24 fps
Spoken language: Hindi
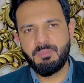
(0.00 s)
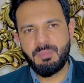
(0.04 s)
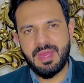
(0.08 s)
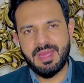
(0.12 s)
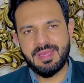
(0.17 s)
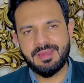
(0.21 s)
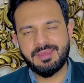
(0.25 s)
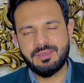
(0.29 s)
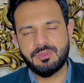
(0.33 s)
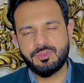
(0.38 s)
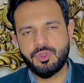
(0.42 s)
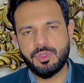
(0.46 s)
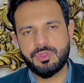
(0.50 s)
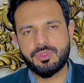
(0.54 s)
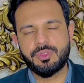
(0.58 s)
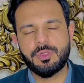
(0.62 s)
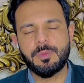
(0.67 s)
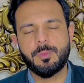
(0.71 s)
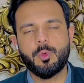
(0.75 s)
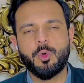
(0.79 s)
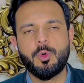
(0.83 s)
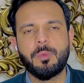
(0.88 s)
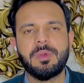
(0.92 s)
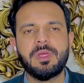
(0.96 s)
बैंकिंग सिस्टम
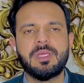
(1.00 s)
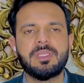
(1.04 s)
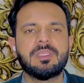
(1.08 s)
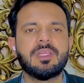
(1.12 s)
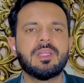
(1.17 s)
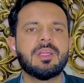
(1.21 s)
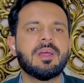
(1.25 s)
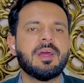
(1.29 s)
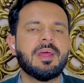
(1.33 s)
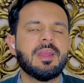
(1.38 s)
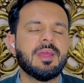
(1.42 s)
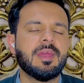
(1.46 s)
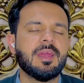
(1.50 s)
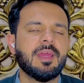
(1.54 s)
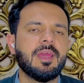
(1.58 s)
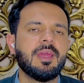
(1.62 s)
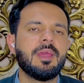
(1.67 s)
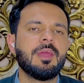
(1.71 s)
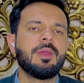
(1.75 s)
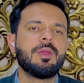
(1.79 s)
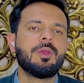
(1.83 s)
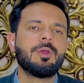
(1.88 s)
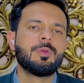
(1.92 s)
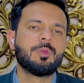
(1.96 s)
को बेहतर करेंगे
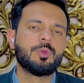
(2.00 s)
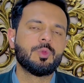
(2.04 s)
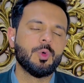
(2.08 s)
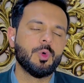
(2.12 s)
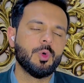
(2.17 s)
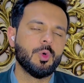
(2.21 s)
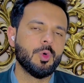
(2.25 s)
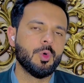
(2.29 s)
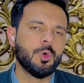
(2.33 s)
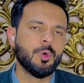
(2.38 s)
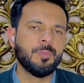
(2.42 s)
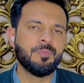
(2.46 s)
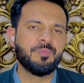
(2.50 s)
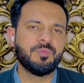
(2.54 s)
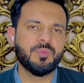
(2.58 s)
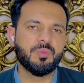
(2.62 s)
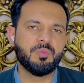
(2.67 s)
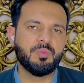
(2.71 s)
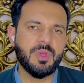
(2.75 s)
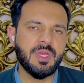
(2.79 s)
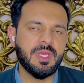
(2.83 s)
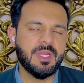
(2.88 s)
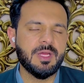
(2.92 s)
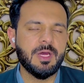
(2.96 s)
तो
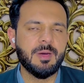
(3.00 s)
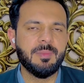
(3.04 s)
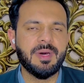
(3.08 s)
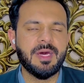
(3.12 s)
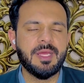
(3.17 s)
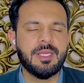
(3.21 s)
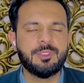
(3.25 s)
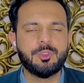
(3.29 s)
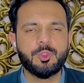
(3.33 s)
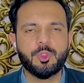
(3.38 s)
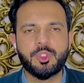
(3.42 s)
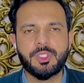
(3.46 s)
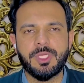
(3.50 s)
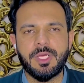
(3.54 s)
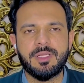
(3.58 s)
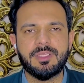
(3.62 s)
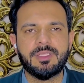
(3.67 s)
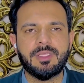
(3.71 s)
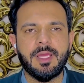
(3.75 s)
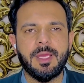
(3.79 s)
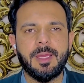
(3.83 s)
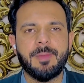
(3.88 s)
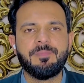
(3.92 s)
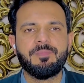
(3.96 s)
फिर हमारी जो
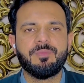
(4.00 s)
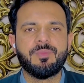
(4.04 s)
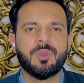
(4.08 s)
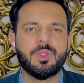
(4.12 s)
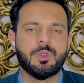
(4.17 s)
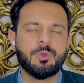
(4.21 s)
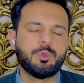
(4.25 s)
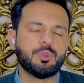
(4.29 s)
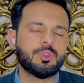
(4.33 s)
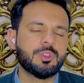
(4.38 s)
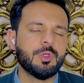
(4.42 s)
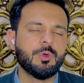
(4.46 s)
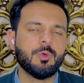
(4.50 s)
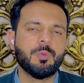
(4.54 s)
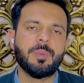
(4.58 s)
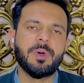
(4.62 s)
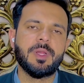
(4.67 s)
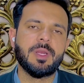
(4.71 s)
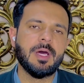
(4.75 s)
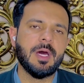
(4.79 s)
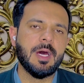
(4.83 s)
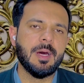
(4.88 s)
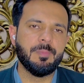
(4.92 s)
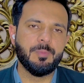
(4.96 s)
शर्त है उसके
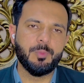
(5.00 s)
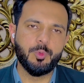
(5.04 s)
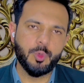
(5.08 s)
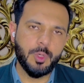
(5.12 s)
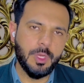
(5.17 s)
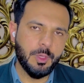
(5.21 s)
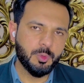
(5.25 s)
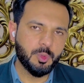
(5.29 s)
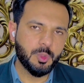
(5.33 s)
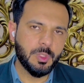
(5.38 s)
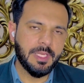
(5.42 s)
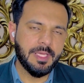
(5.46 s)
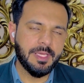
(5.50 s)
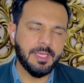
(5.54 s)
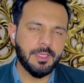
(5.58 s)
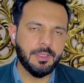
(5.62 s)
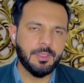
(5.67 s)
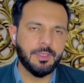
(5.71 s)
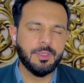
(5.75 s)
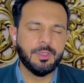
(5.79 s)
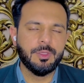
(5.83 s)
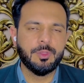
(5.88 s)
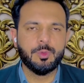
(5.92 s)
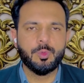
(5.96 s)
ऊपर आप पूरा उतरेंगे
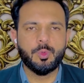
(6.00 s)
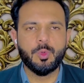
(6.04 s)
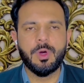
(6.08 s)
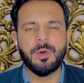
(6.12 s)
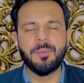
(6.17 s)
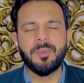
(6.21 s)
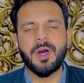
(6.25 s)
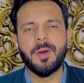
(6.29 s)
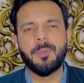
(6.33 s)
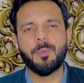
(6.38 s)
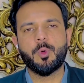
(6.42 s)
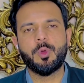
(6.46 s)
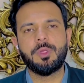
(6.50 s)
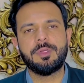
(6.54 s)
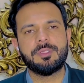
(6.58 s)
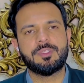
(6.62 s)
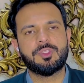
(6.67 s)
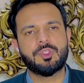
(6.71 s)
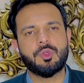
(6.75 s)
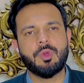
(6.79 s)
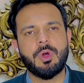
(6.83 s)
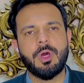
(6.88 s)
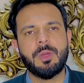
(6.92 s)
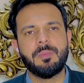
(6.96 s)
तो हम आपको
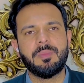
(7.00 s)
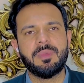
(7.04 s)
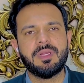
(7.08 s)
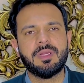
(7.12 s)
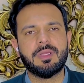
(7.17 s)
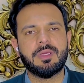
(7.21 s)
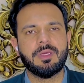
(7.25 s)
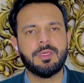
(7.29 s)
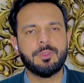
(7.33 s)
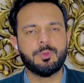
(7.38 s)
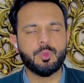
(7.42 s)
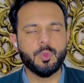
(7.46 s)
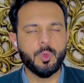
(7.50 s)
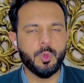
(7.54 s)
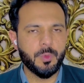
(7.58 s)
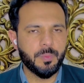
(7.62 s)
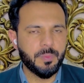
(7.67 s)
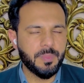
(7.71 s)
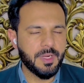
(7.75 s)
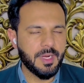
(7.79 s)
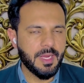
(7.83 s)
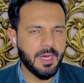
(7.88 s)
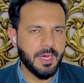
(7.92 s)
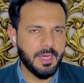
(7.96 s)
इंस्टॉलमेंट के तौर
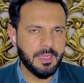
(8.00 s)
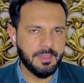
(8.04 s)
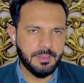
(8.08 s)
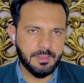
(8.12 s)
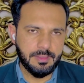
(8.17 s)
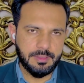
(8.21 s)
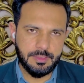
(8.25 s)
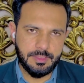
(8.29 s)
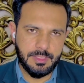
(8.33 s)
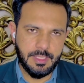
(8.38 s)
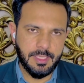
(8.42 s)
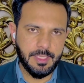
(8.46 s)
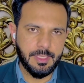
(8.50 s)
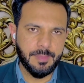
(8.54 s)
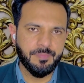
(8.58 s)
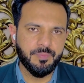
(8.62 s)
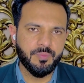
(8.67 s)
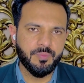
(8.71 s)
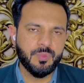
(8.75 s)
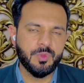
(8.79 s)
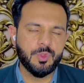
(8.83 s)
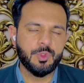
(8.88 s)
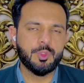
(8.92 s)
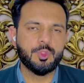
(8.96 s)
पर ये
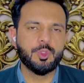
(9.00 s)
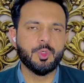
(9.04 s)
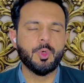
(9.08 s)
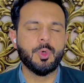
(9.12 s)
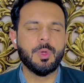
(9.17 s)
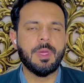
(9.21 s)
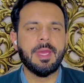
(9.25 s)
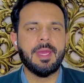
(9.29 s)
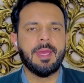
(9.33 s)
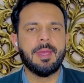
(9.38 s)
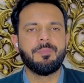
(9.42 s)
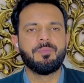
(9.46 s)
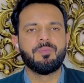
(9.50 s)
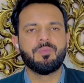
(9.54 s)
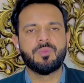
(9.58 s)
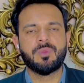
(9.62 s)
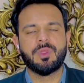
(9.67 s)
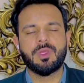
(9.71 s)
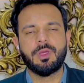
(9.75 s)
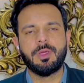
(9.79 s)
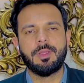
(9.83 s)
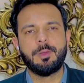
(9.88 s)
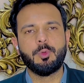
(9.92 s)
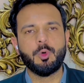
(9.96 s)
जो है
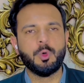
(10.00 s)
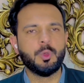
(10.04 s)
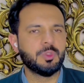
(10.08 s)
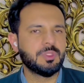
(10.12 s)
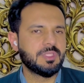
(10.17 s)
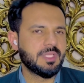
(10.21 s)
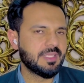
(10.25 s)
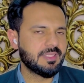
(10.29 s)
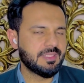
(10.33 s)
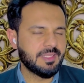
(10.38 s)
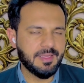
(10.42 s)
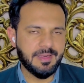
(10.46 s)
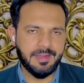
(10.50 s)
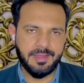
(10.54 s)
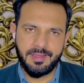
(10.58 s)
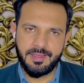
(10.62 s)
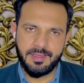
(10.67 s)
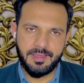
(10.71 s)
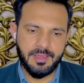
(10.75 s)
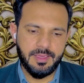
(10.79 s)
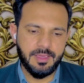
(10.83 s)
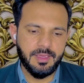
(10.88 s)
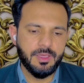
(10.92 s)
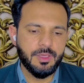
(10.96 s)
लोन देते
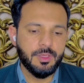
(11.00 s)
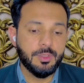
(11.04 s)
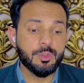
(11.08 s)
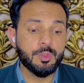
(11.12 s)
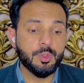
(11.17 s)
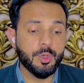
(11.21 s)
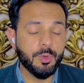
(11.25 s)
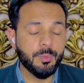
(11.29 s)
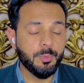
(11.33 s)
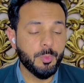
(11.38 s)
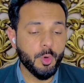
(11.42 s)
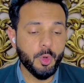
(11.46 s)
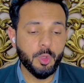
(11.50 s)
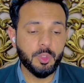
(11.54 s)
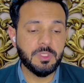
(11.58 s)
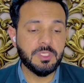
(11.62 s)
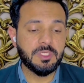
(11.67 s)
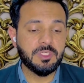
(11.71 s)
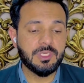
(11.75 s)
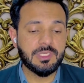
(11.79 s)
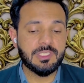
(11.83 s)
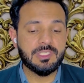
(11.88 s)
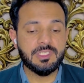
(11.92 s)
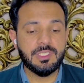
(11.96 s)
रहेंगे तो बहुत
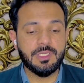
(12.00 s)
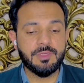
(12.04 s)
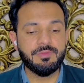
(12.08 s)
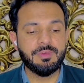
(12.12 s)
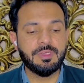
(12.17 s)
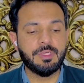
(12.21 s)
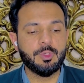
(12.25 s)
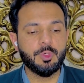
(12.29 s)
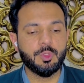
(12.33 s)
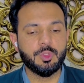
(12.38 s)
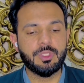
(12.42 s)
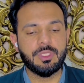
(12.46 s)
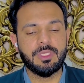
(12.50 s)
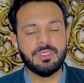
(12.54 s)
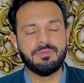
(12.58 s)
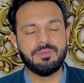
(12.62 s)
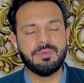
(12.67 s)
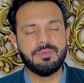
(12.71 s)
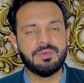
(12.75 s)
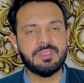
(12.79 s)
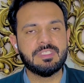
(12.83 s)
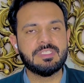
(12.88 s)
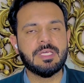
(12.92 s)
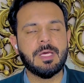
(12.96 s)
इंटरेस्टिंग वीडियो थी
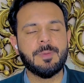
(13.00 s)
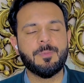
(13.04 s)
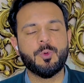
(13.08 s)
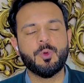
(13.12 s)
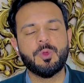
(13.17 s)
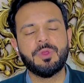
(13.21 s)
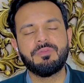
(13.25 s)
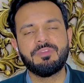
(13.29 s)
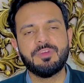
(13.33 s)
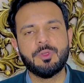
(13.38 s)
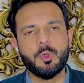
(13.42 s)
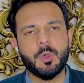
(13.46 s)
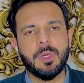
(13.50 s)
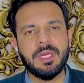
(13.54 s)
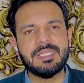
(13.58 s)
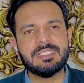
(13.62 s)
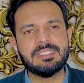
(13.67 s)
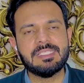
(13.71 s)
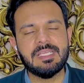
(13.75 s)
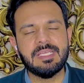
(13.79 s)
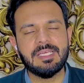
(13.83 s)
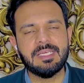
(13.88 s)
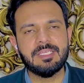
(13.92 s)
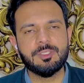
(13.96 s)
व्यूवर्स आपको ये वीडियो
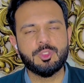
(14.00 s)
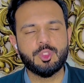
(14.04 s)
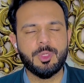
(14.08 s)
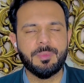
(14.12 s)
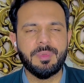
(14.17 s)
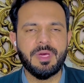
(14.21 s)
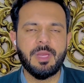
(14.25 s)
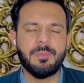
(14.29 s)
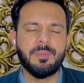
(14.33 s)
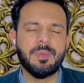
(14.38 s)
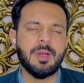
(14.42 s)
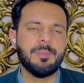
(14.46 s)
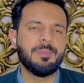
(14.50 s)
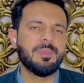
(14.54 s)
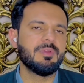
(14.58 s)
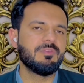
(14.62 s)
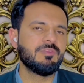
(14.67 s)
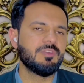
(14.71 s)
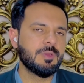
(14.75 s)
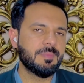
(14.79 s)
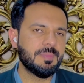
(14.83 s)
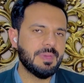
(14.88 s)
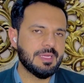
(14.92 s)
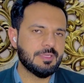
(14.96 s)
कैसी लगी इसके बारे में आपने
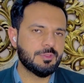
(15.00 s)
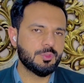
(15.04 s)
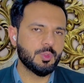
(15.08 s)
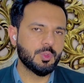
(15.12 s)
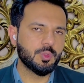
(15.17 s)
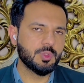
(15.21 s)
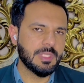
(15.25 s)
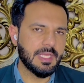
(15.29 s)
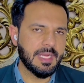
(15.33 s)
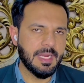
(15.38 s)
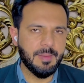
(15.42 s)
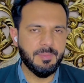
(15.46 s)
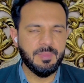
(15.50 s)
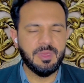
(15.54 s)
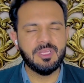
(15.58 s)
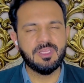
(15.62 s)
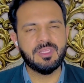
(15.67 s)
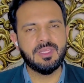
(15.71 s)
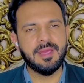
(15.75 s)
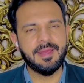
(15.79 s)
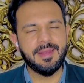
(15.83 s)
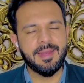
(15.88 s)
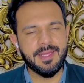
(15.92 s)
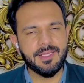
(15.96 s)
फीडबैक ज़रूर देना है
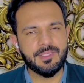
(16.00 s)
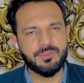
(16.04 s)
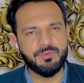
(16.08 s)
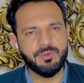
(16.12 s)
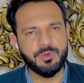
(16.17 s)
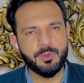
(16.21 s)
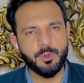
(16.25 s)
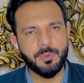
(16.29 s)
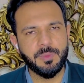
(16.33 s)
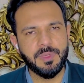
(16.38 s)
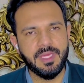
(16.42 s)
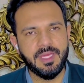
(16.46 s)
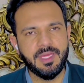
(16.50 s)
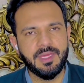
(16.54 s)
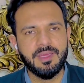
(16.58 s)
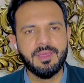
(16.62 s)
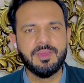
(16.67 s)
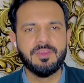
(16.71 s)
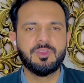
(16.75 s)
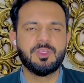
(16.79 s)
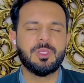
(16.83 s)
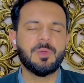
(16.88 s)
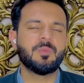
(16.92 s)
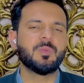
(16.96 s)
मिलते हैं नेक्स्ट वीडियो में
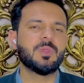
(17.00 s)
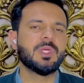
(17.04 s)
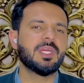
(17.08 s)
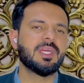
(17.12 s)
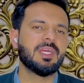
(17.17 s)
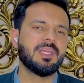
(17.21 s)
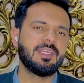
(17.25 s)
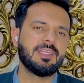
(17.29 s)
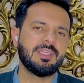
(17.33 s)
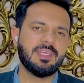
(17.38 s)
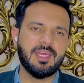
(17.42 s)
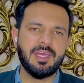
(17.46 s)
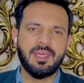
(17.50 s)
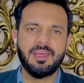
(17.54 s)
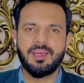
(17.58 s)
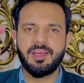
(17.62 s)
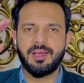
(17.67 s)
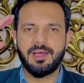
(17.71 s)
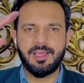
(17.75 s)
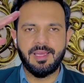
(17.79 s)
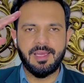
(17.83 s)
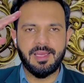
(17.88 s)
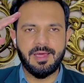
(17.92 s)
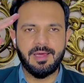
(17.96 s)
तब तक के लिए
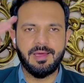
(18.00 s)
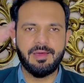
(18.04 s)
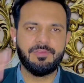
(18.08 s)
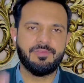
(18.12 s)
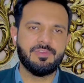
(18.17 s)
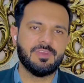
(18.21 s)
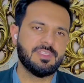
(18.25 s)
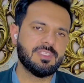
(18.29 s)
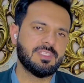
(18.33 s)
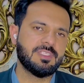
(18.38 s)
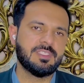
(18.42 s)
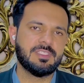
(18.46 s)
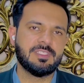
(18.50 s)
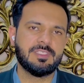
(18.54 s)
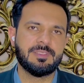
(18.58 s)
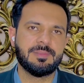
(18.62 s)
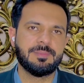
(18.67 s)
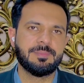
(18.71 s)
अल्लाह हाफिज़